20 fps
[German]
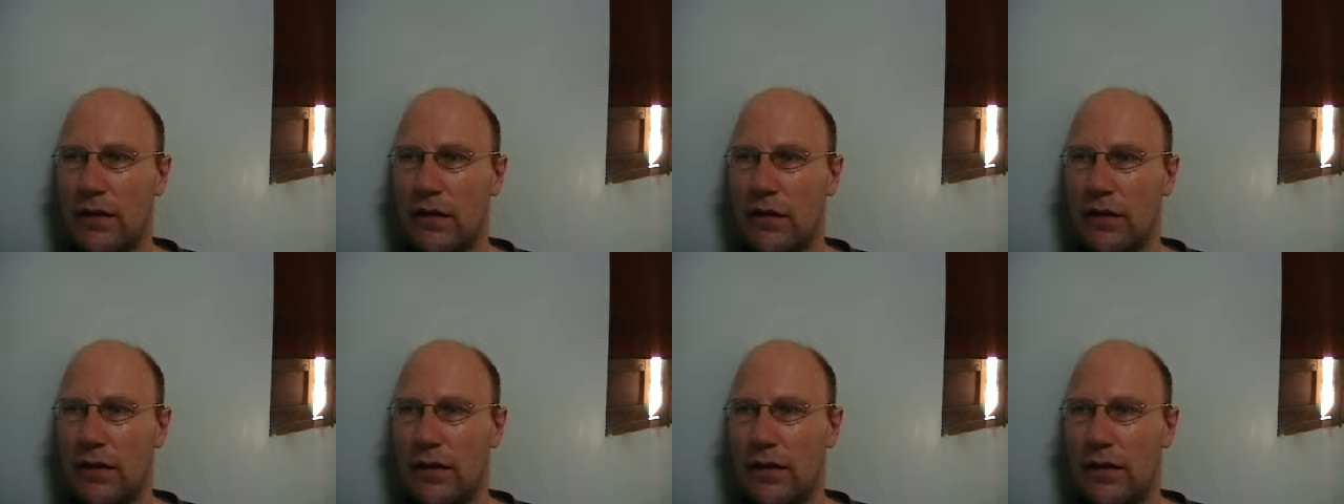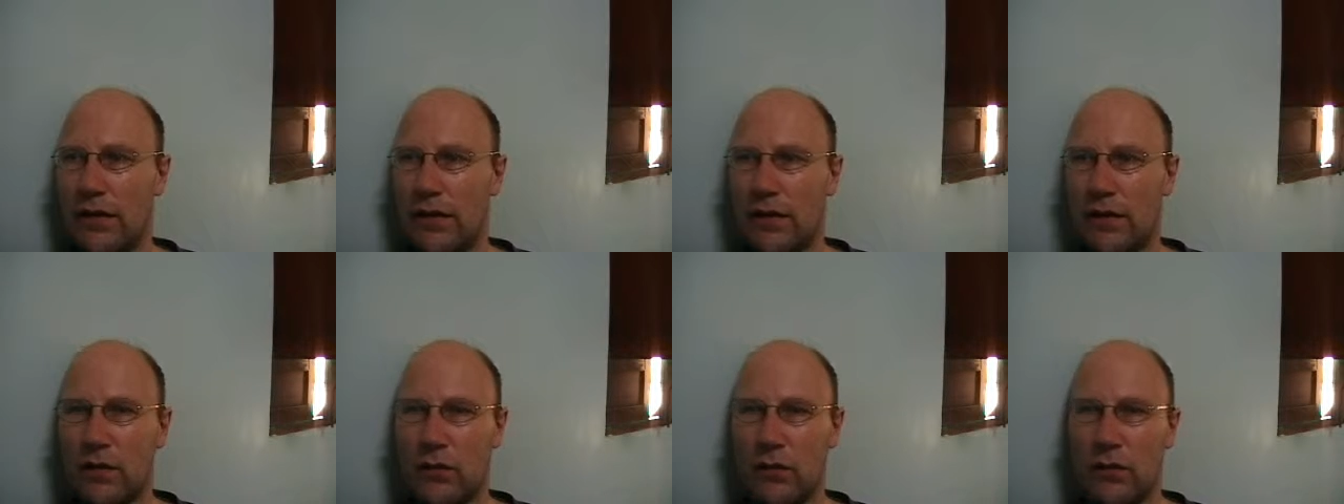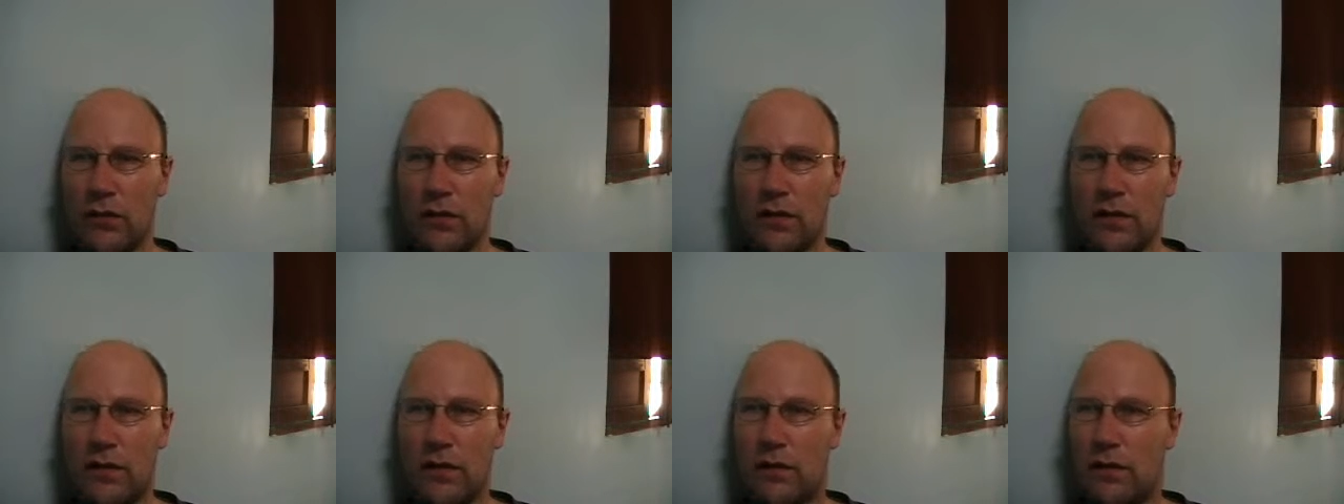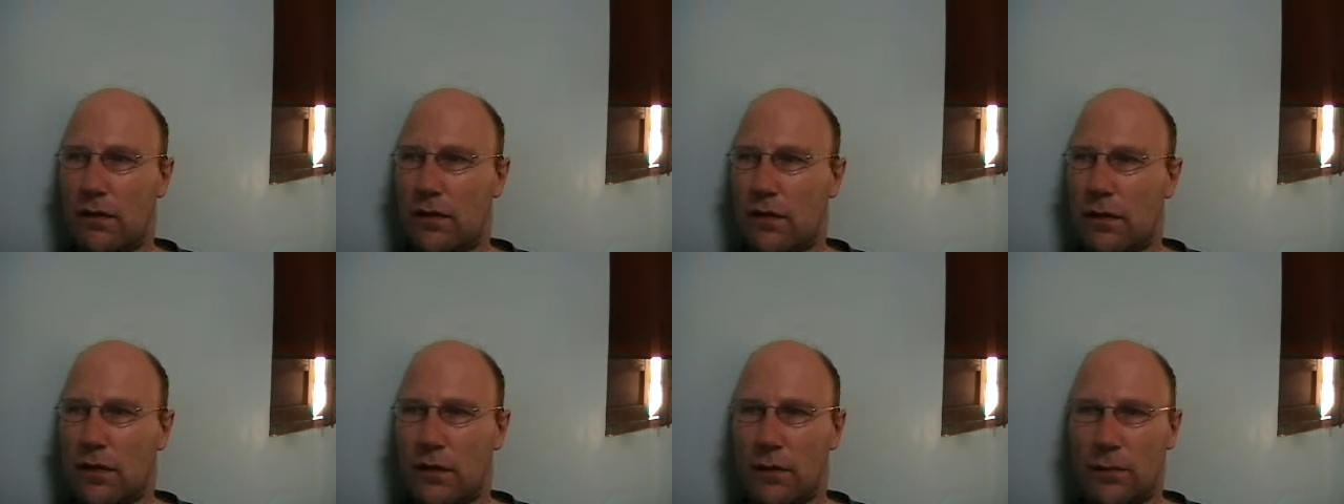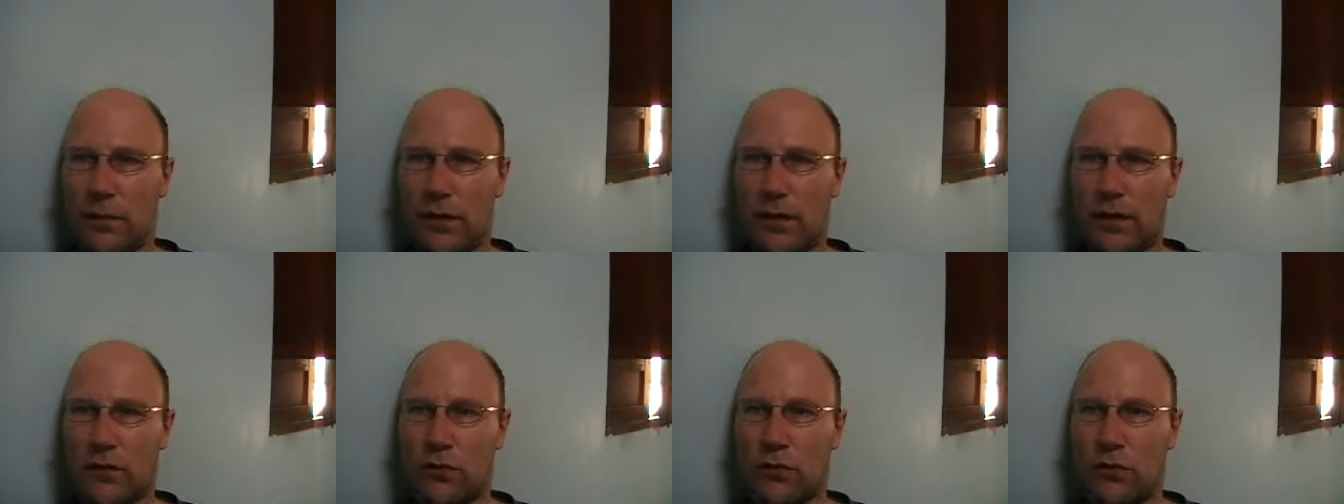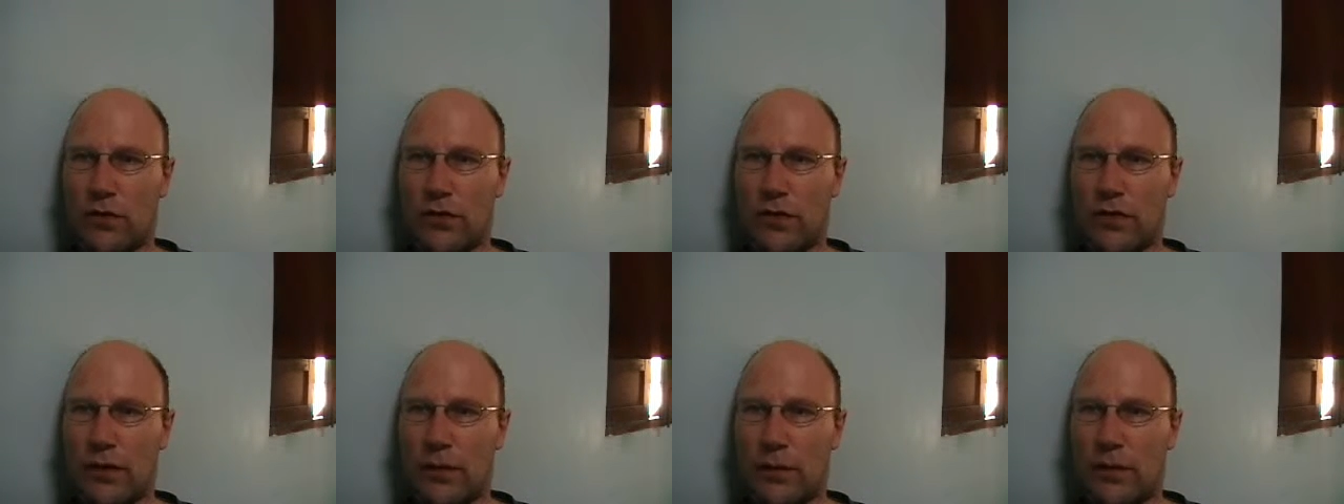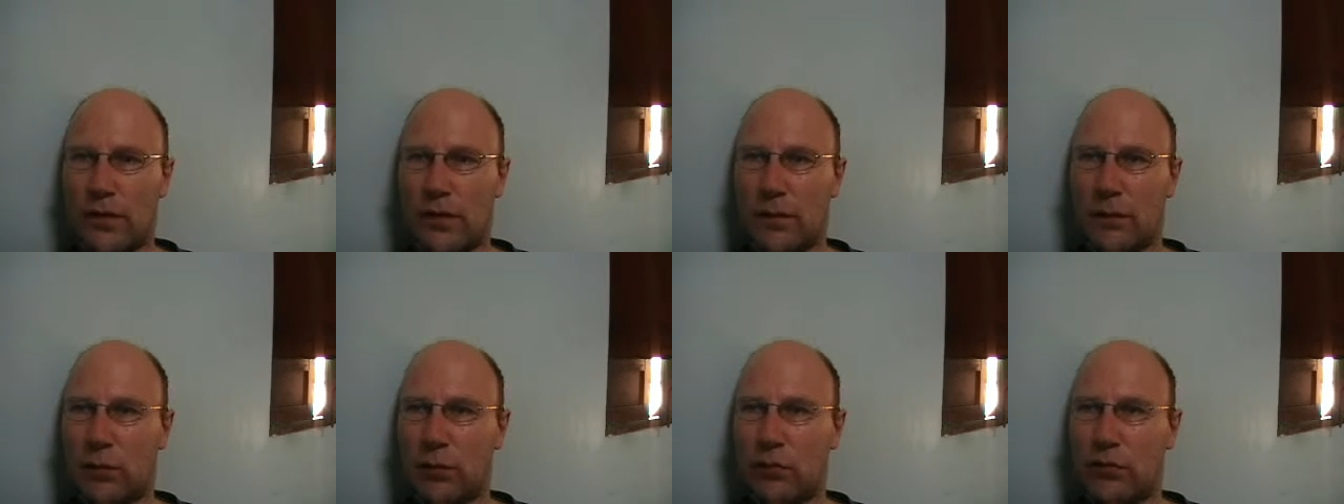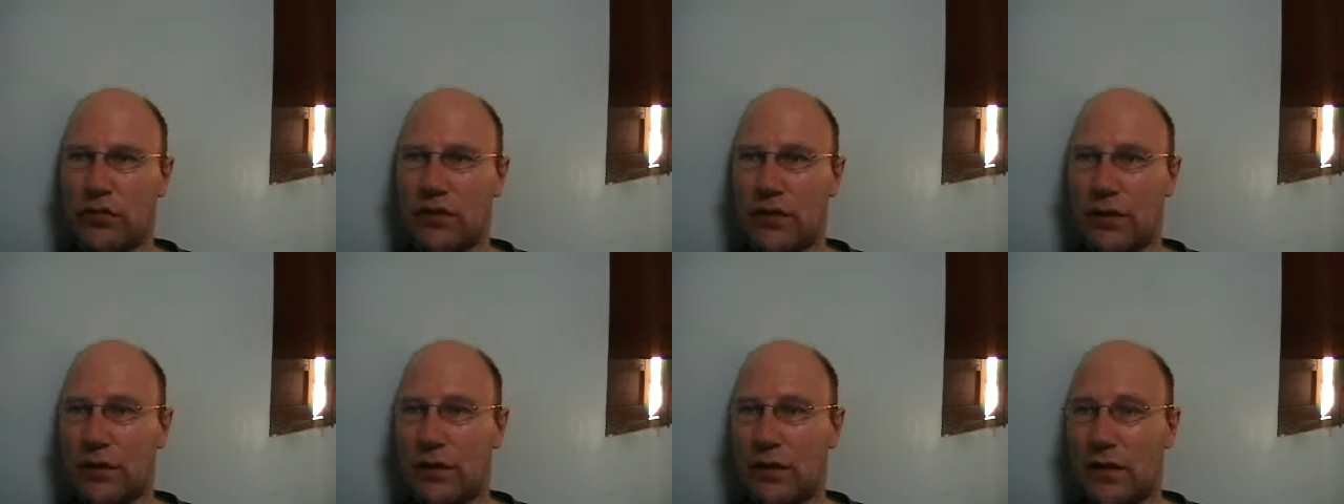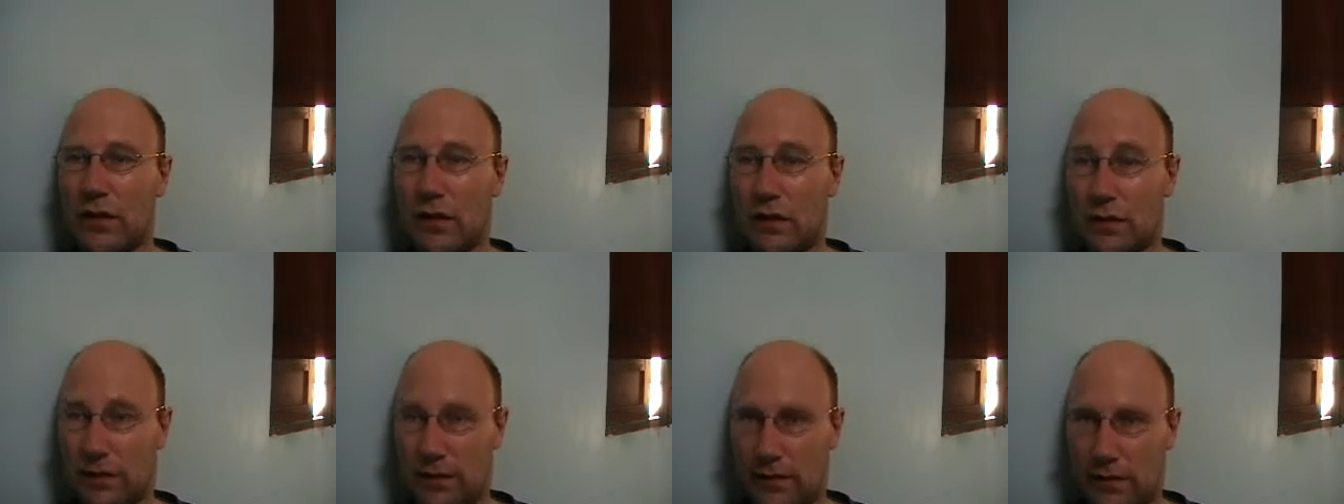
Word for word: sodass er zurück in Baku selbst den Botschafter,